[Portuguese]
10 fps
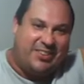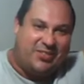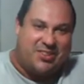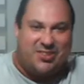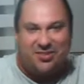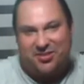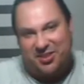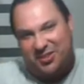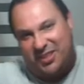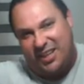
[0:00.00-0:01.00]
O pessoal
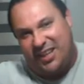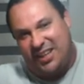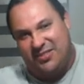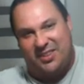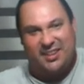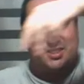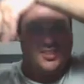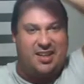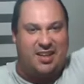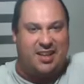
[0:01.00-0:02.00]
fugiu de lá por causa das
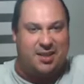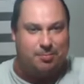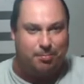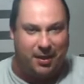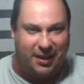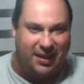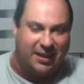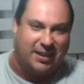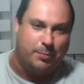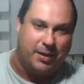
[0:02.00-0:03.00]
guerras, e blá,
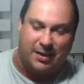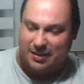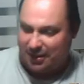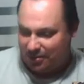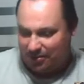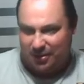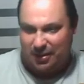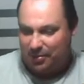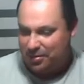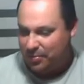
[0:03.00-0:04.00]
aquela bagaceira
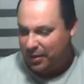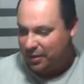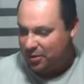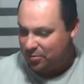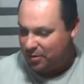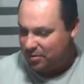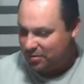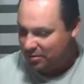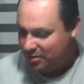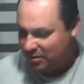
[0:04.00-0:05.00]
toda, isso bem antes
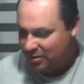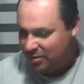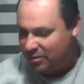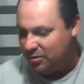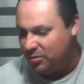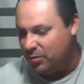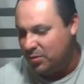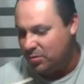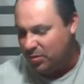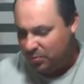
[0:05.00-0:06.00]
do, do
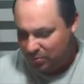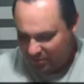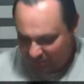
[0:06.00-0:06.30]
Esopo.